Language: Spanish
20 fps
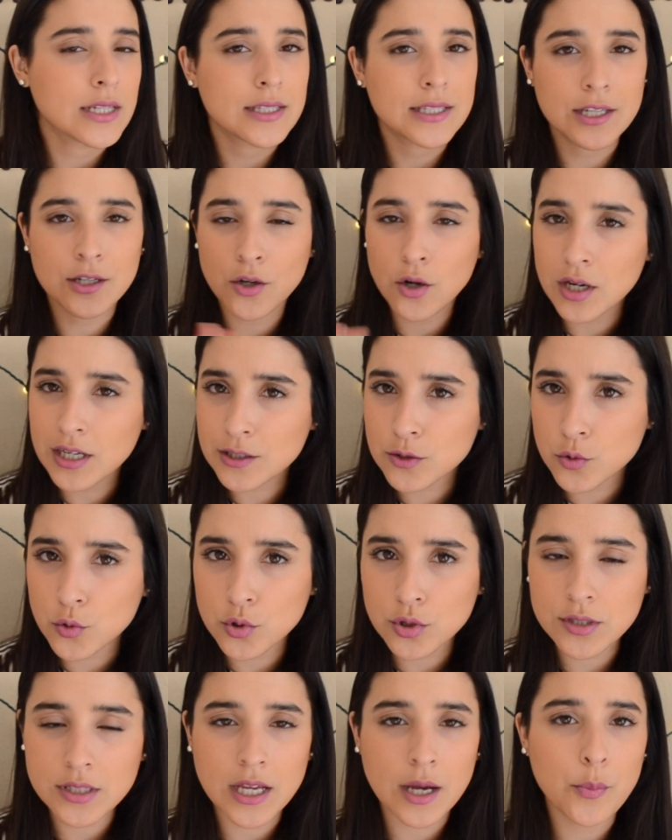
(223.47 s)
Si no les
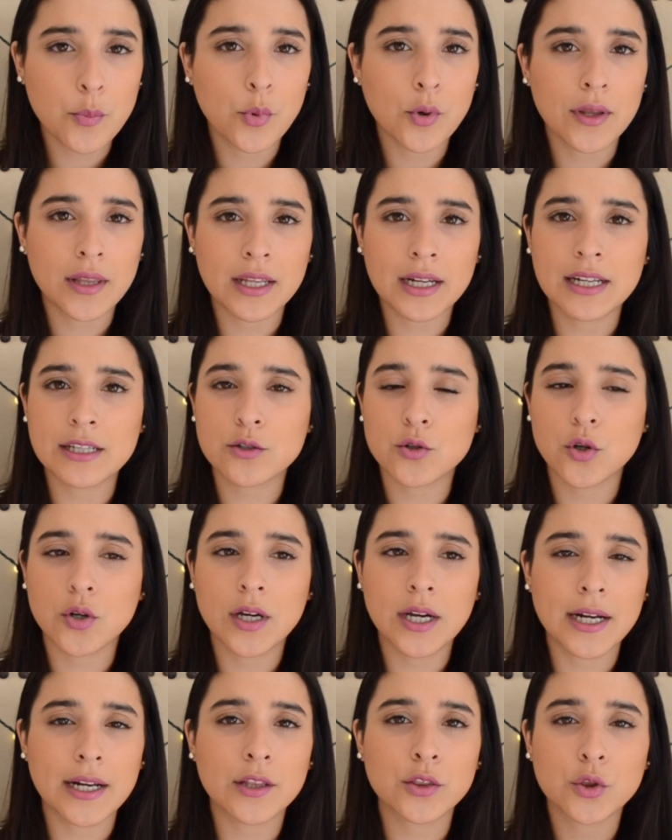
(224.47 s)
gusta, pueden
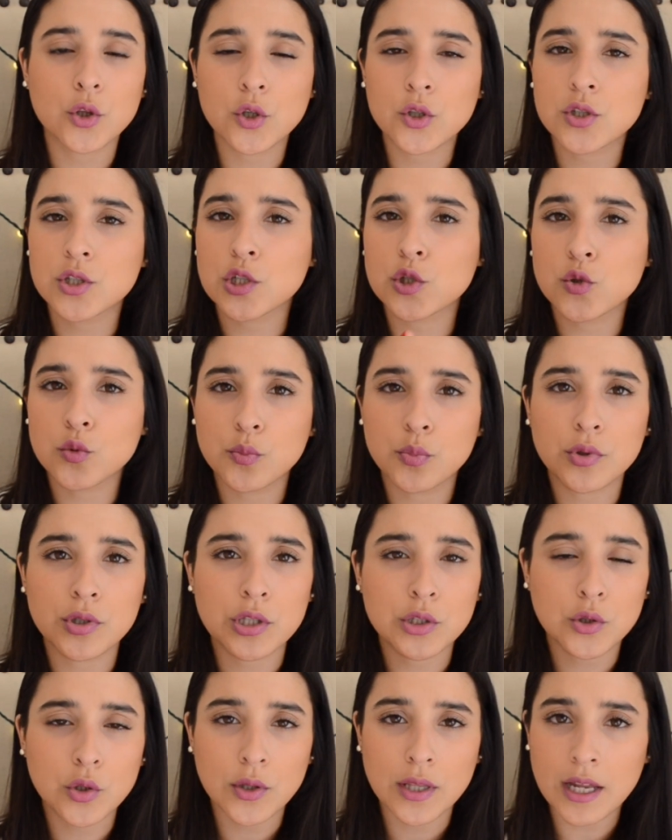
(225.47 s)
escoger entonces un
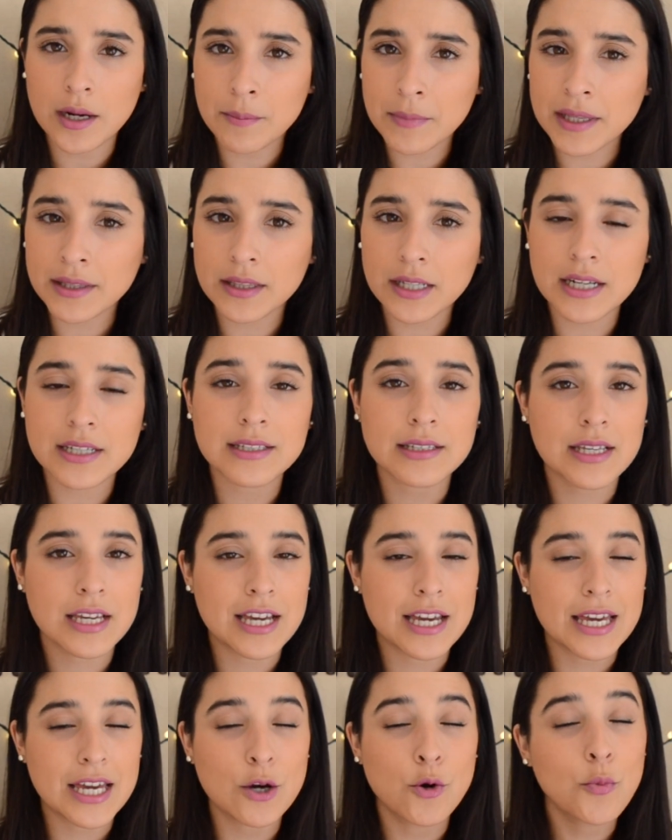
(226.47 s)
puñito de almendras
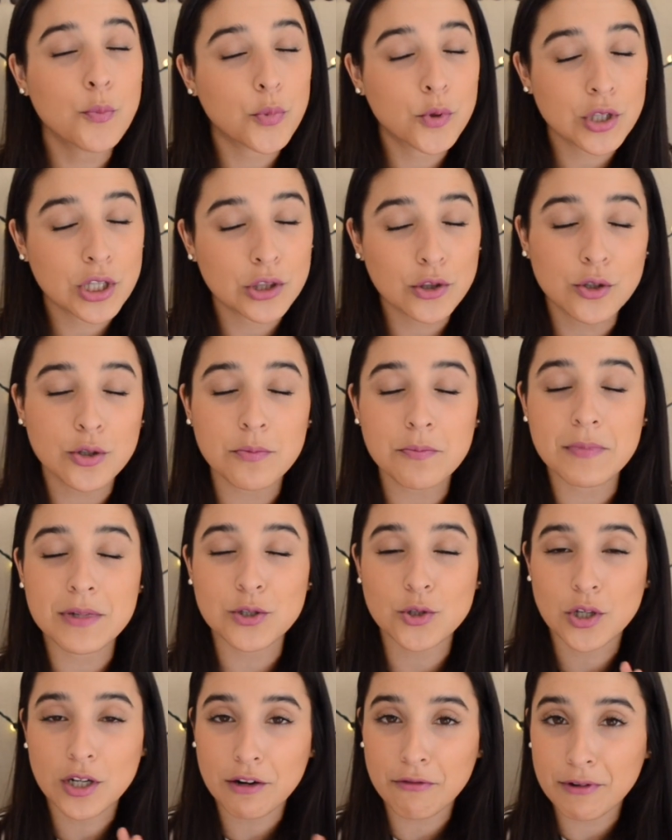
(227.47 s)
un puñito me
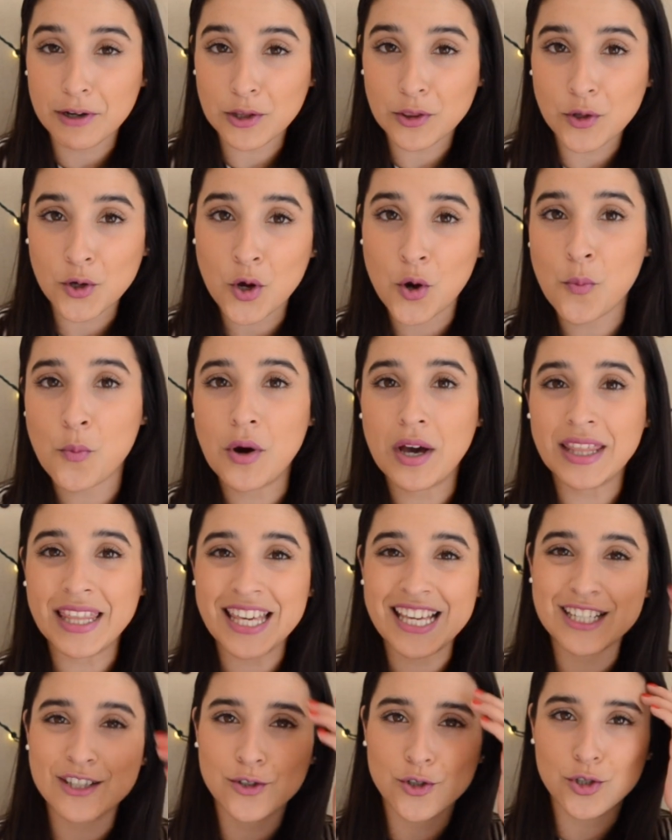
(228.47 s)
estoy refiriendo como a
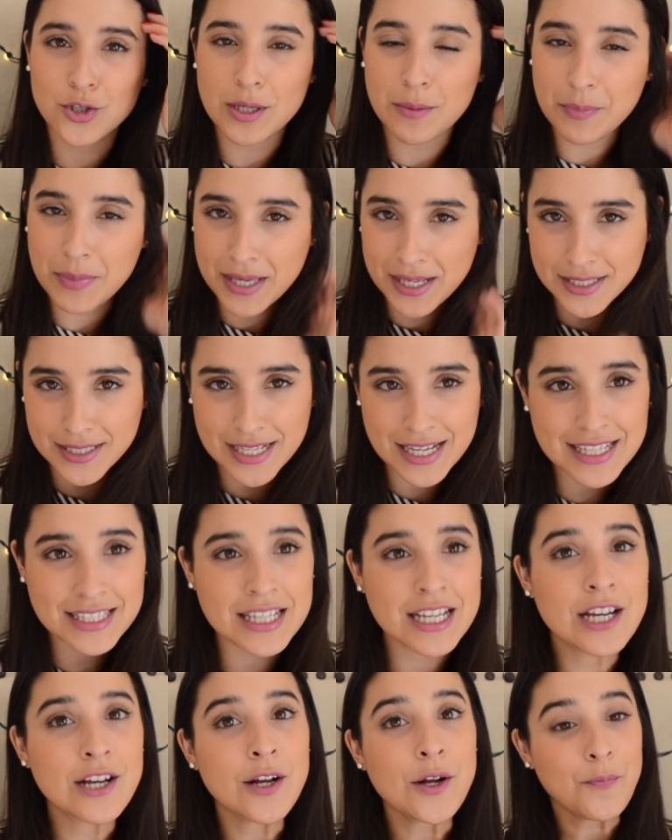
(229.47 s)
10, 12 piezas,
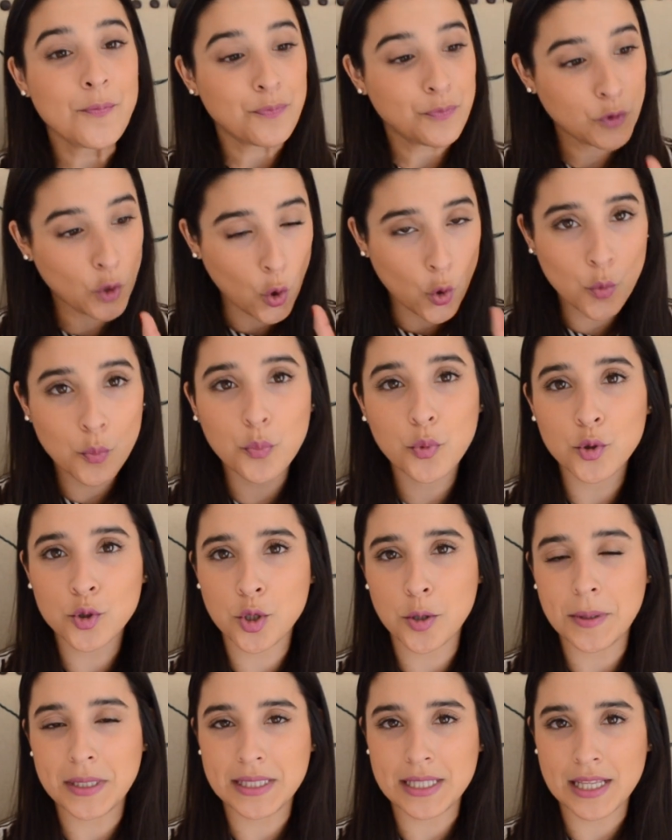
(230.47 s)
no un
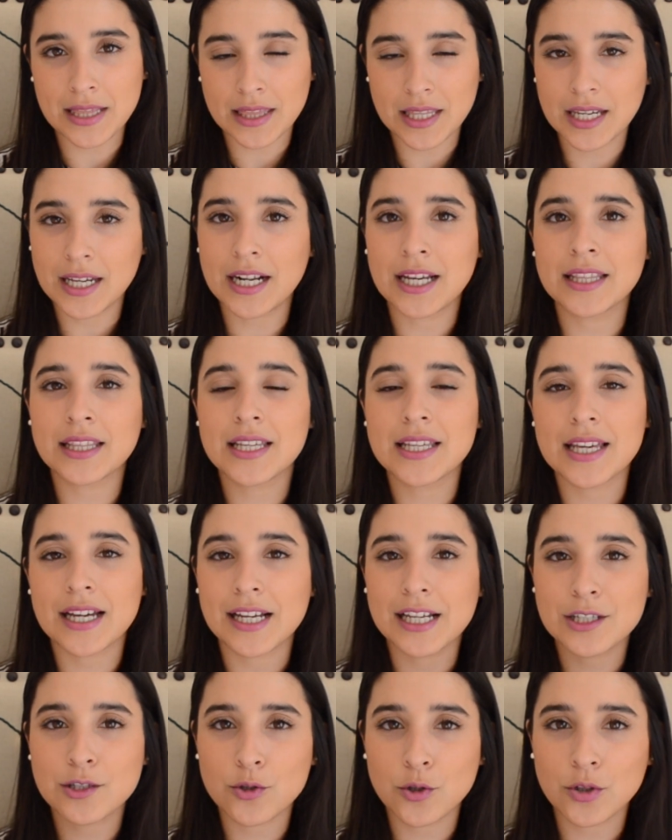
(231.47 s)
puño bastante grande
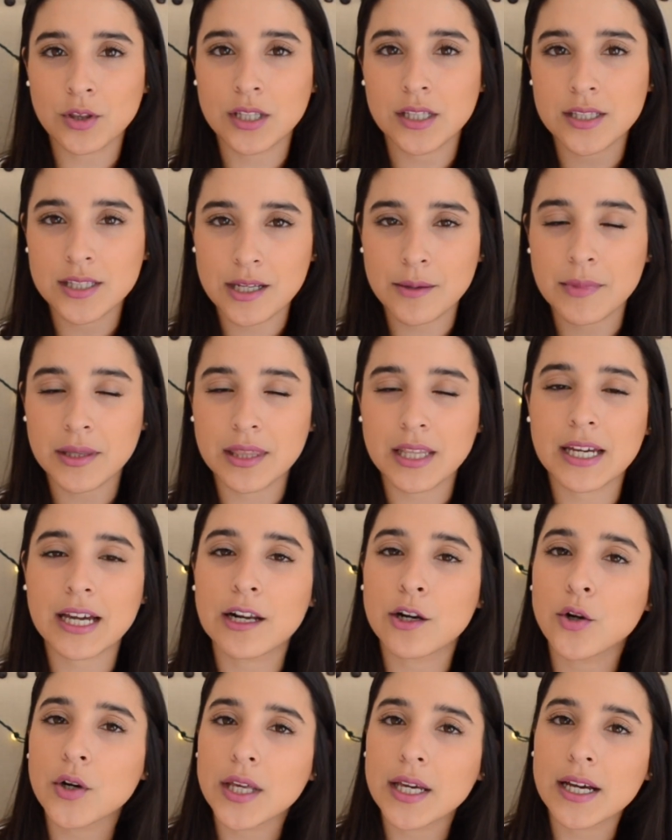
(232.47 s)
ya que son densamente
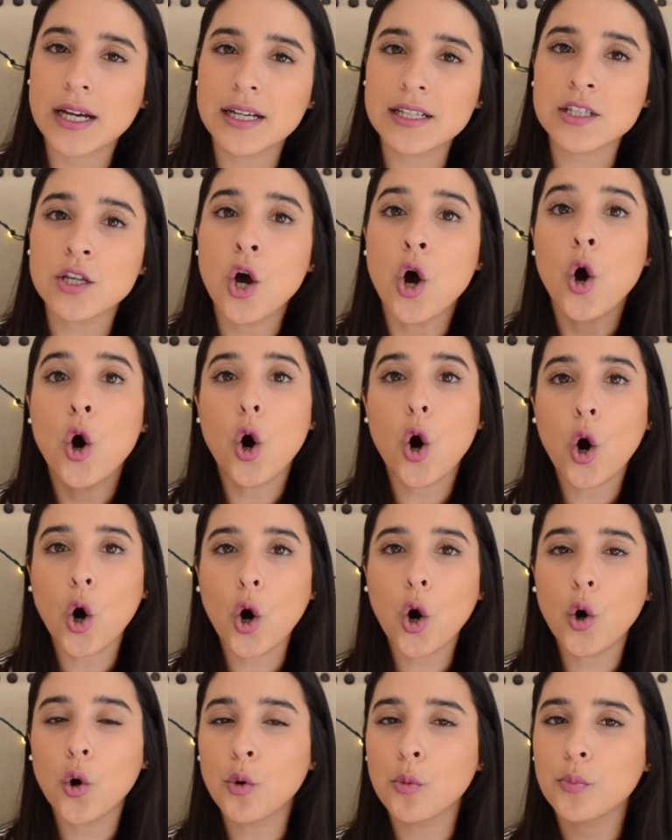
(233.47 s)
calóricas,
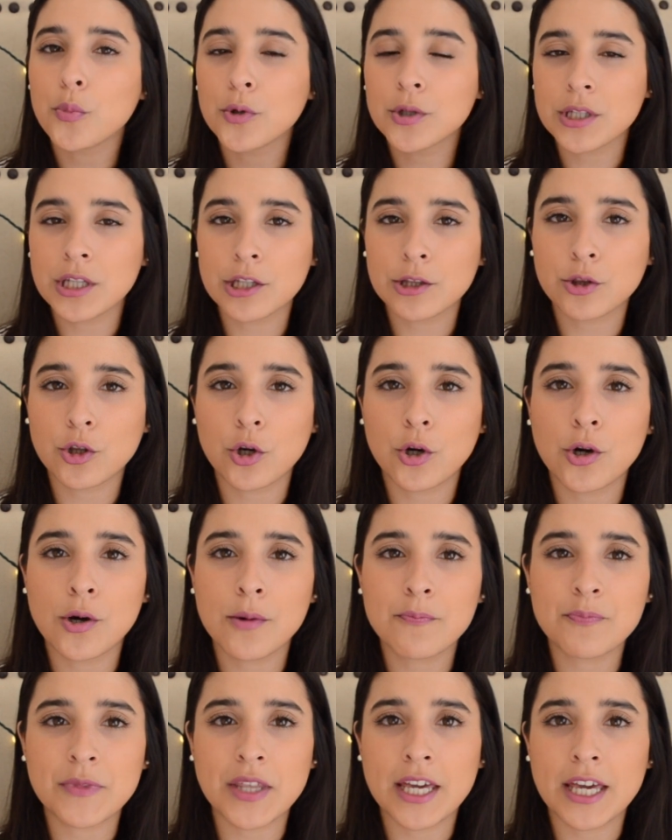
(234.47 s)
o un
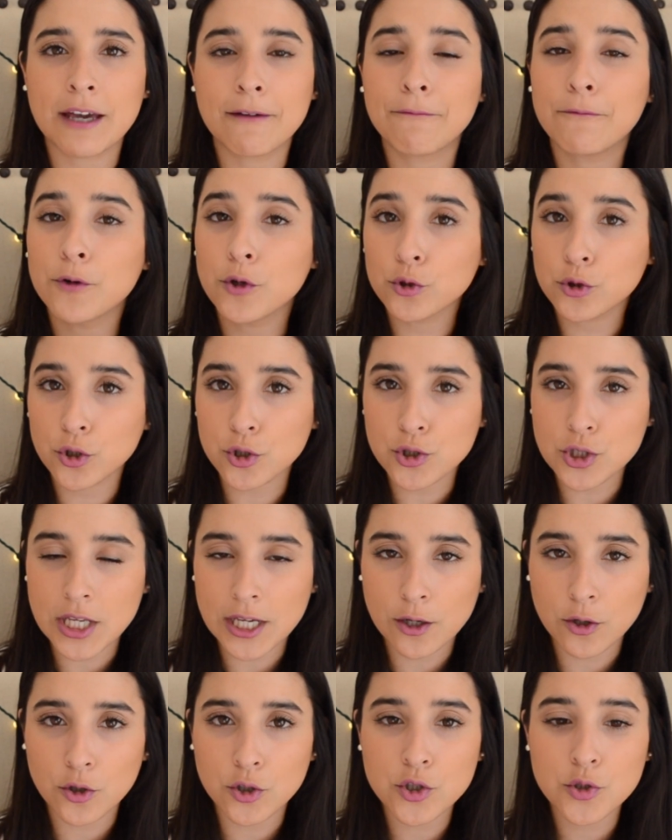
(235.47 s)
puñito de frutos
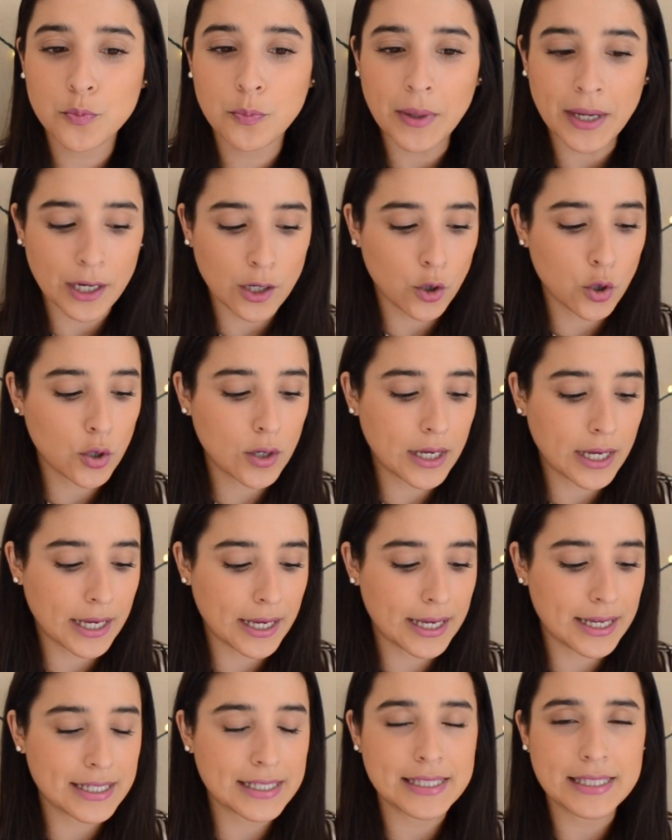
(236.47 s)
secos pero
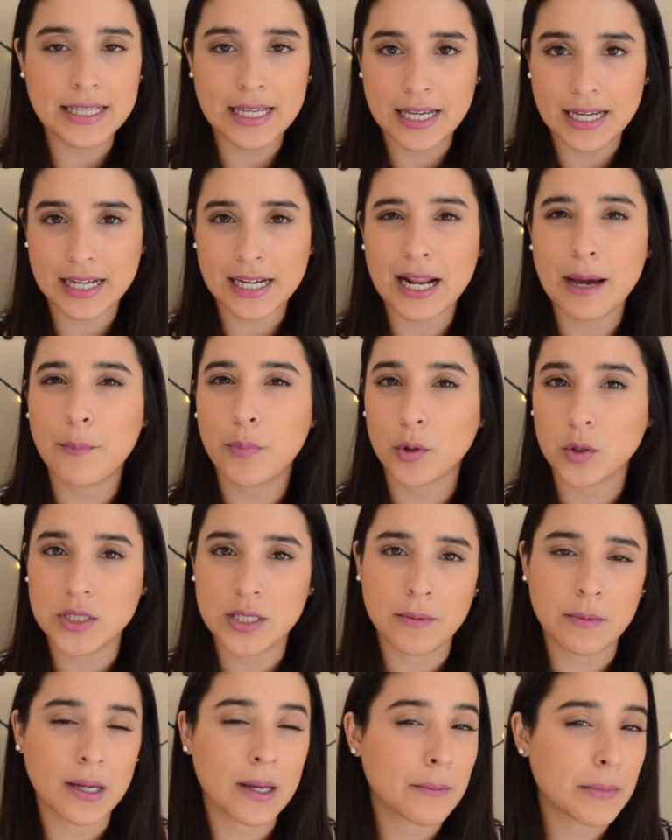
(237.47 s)
que sean
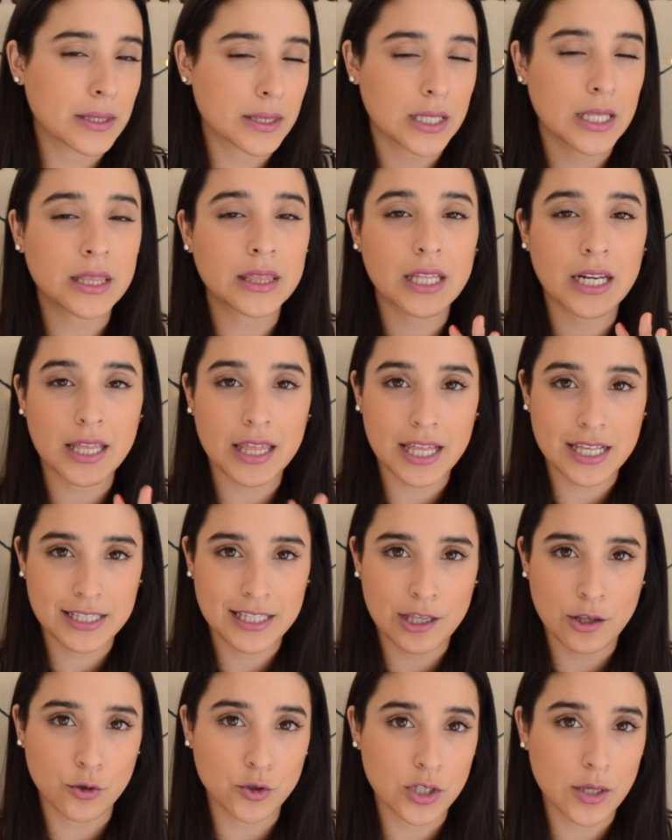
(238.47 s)
aproximadamente entre
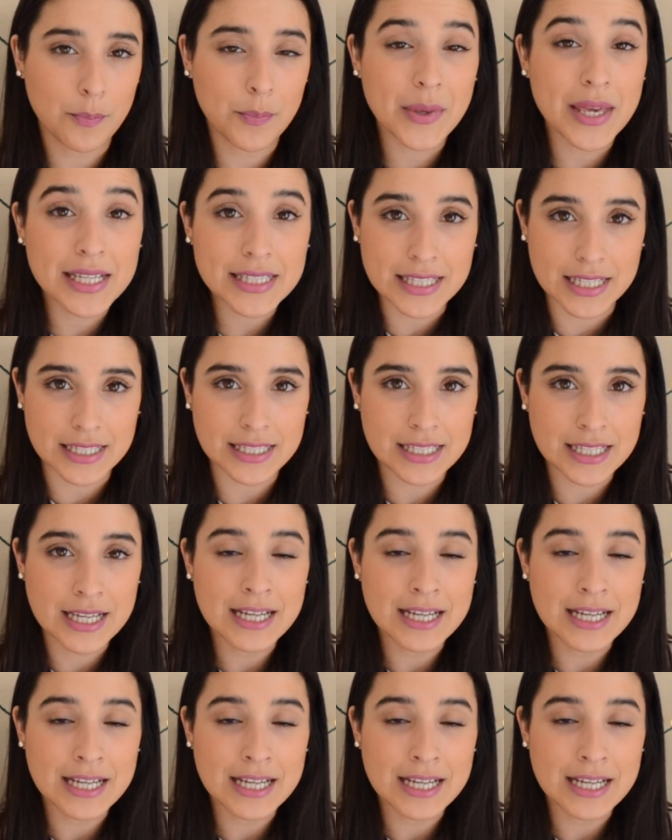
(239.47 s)
10 y 12 piezas.